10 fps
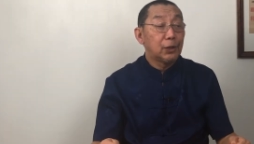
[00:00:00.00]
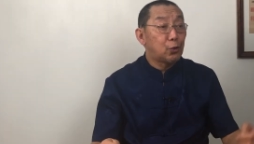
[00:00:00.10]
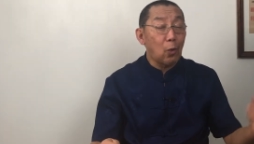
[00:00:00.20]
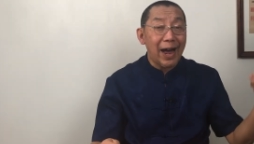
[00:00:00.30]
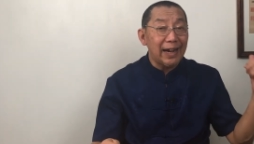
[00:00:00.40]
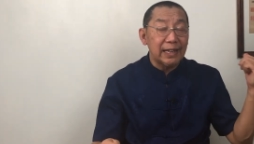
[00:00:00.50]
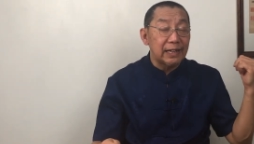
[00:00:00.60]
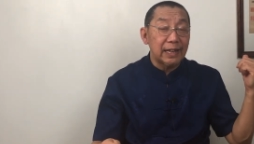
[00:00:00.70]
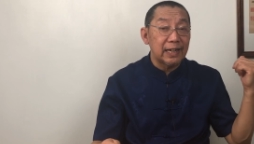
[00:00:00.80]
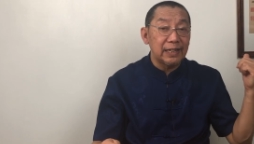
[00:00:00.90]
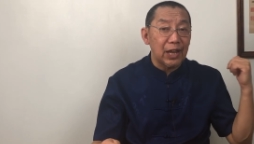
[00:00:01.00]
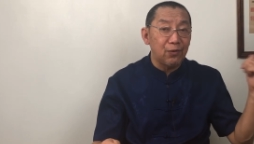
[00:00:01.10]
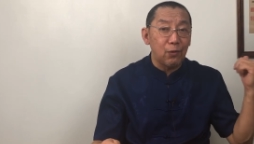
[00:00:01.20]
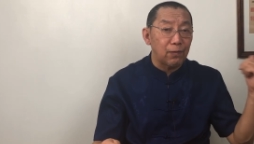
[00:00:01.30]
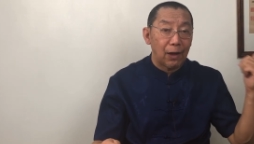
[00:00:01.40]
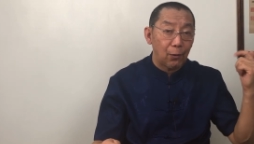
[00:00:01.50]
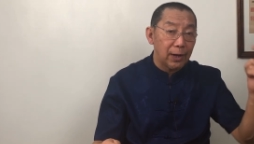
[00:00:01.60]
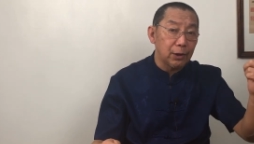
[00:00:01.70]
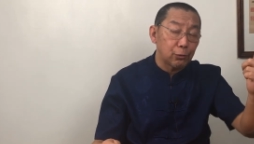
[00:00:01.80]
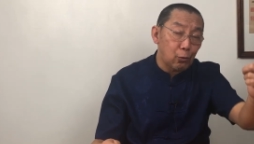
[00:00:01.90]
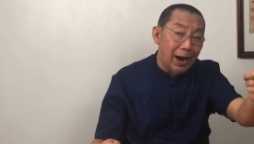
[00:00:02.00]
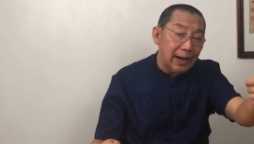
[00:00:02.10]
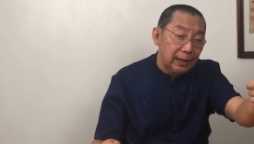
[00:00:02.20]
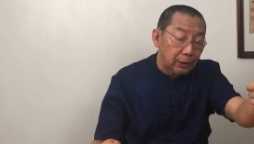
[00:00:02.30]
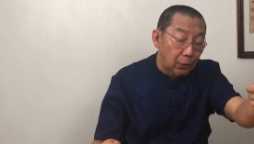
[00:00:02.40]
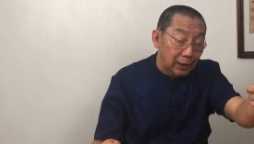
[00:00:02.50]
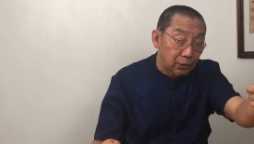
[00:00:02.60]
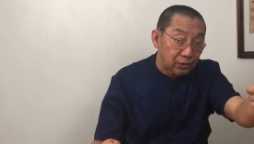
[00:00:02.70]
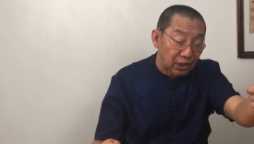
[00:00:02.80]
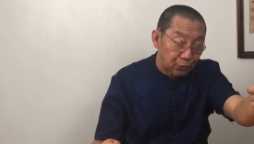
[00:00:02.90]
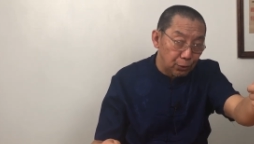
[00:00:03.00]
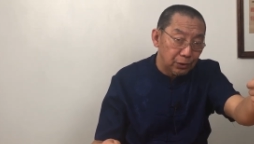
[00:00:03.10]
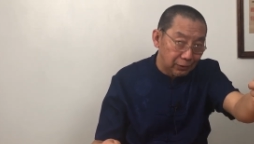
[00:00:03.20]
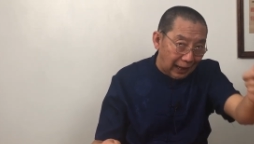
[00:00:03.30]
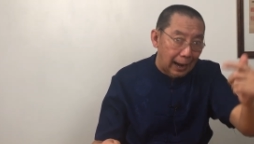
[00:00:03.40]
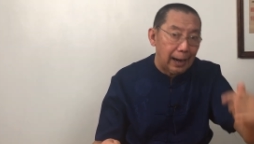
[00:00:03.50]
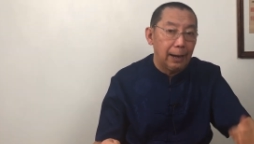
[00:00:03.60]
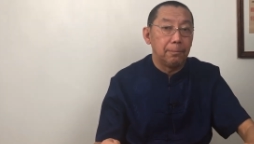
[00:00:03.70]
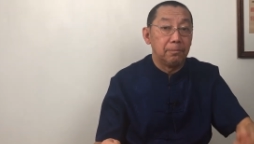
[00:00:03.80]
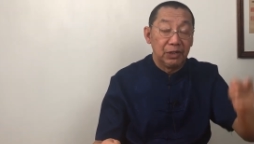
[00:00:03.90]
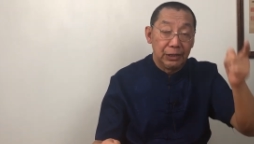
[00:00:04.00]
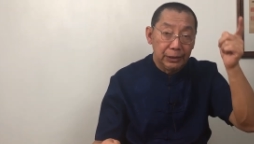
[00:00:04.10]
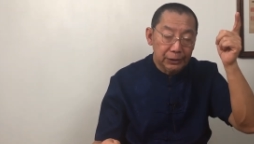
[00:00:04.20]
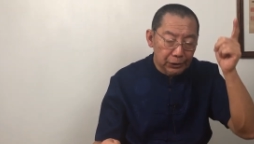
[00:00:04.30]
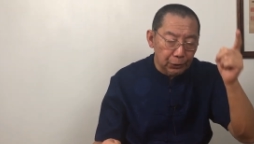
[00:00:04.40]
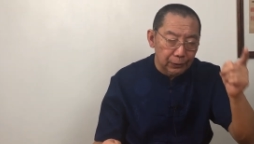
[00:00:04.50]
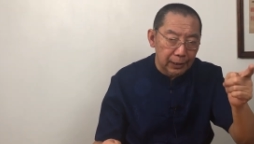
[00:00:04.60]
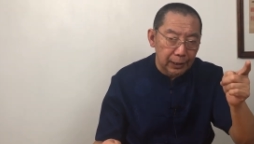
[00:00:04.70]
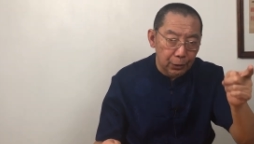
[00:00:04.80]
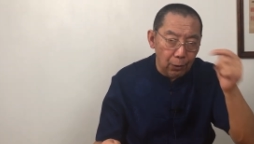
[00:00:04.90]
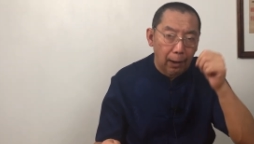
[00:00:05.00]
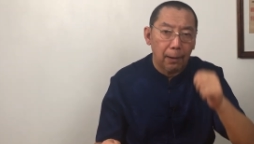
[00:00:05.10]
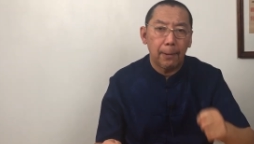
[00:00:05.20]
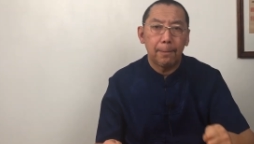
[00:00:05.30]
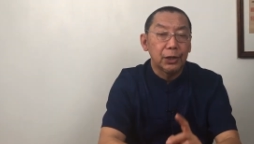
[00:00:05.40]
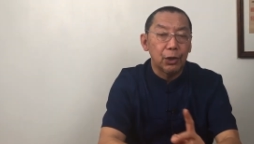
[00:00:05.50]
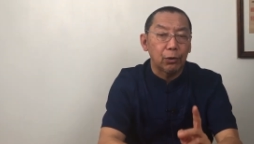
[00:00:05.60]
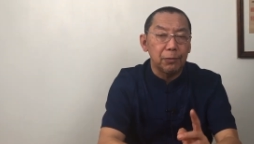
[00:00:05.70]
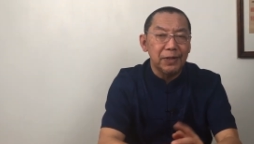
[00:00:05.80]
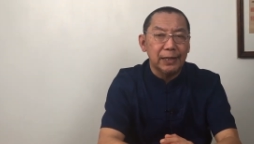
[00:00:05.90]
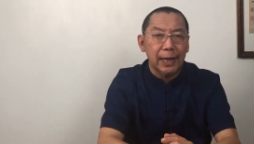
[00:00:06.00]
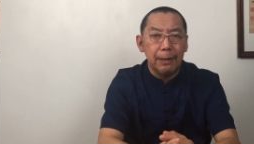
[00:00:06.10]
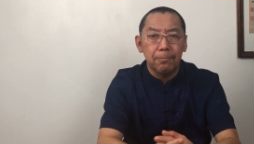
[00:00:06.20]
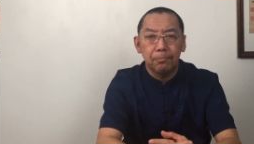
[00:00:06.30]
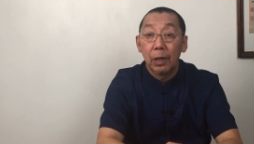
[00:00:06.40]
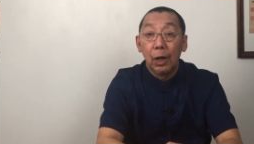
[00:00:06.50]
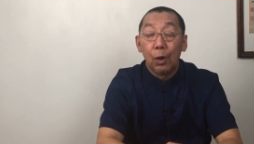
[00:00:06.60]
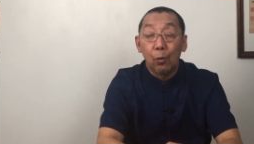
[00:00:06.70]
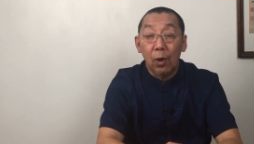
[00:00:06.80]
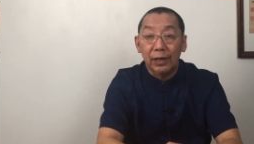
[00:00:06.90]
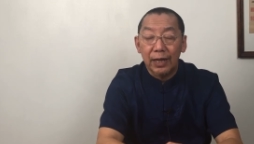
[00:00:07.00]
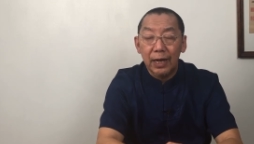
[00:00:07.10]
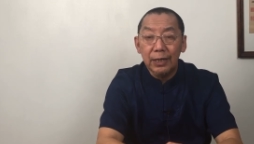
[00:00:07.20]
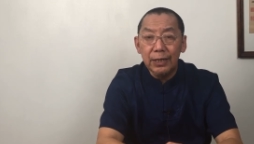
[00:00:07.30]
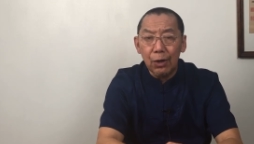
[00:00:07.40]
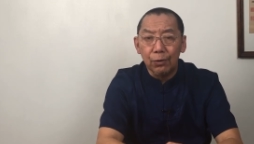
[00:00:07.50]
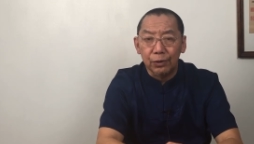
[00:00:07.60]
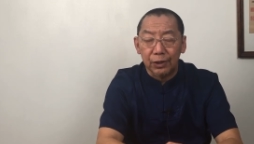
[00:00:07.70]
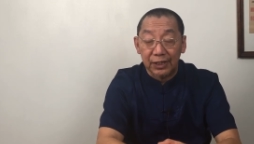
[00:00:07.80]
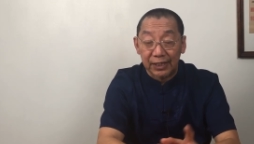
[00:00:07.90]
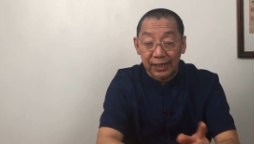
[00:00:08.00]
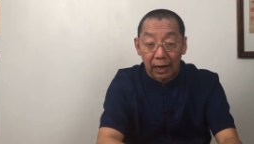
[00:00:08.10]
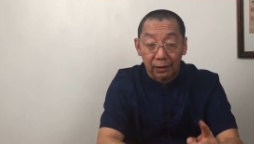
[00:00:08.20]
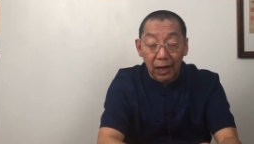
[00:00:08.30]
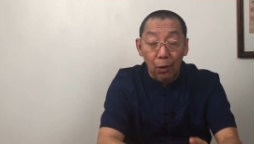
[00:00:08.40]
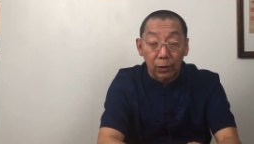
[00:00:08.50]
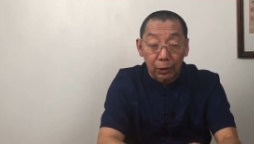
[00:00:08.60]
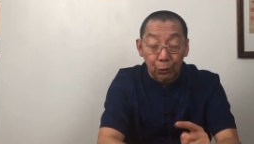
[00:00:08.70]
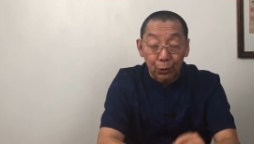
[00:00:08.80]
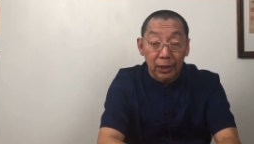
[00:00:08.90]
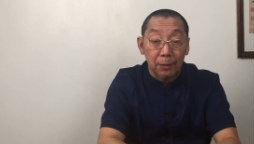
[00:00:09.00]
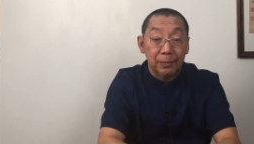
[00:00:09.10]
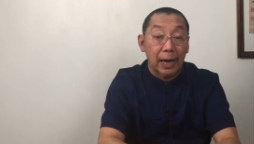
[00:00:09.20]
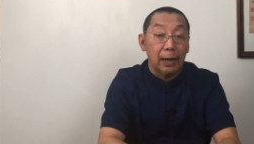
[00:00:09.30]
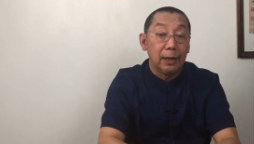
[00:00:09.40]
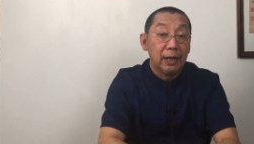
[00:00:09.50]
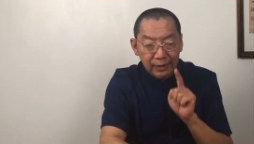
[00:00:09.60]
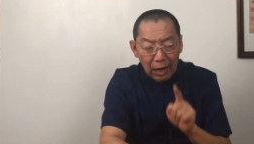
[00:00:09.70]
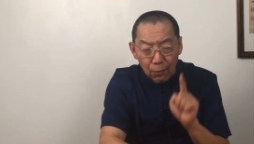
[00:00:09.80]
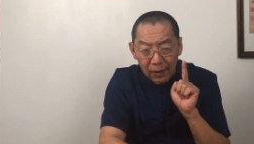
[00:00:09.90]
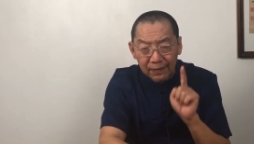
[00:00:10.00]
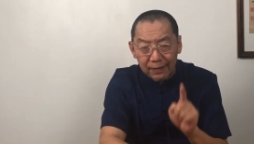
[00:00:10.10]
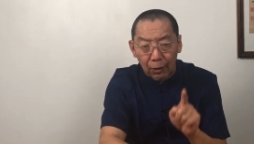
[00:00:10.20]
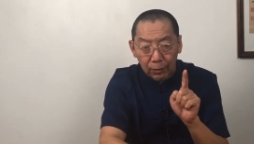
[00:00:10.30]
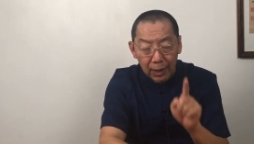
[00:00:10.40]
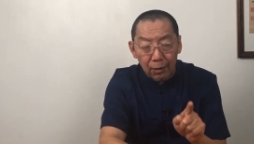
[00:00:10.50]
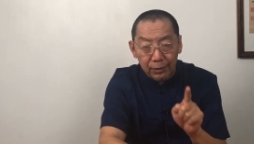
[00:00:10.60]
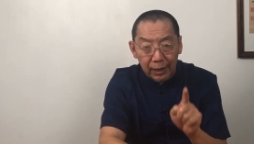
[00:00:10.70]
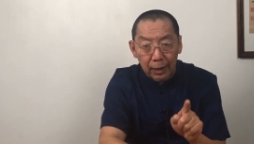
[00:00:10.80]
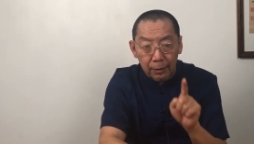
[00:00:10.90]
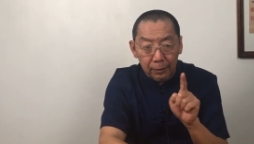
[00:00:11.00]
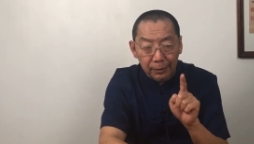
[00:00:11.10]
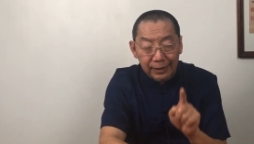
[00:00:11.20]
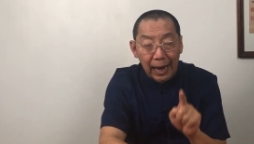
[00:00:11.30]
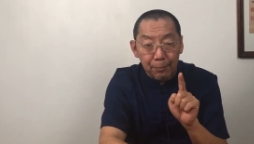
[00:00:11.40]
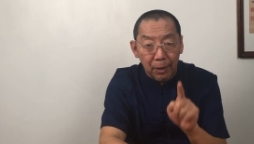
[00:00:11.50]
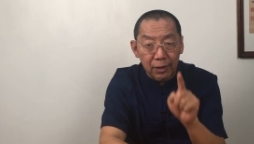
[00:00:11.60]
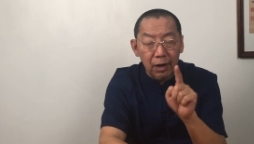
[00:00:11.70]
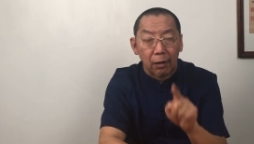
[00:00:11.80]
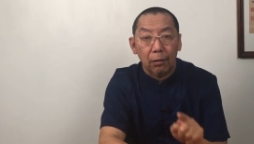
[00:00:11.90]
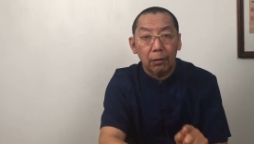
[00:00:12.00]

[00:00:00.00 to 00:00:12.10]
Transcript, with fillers: 抓来的那些地富返回又抓来的话，就审讯就打，就在这个院儿。有这么一天，我呢又是想到我的同学他们家，当我走到这个大门这儿。